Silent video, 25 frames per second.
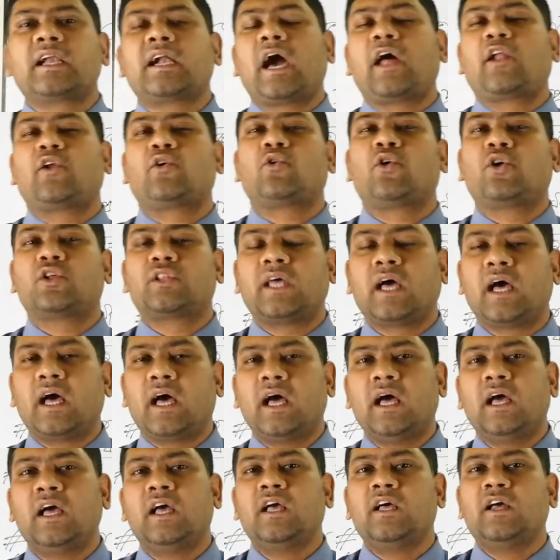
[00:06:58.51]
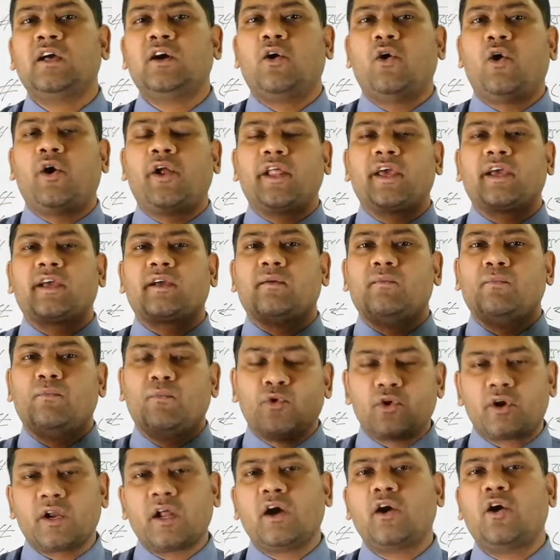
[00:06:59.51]
কারো কথা অনেক
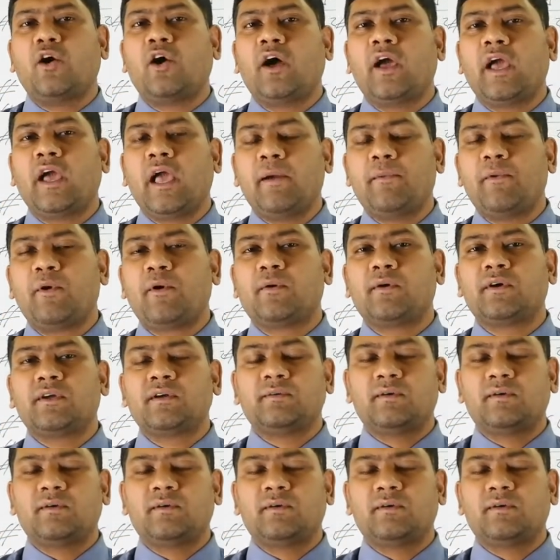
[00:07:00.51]
মোটা হয় এবং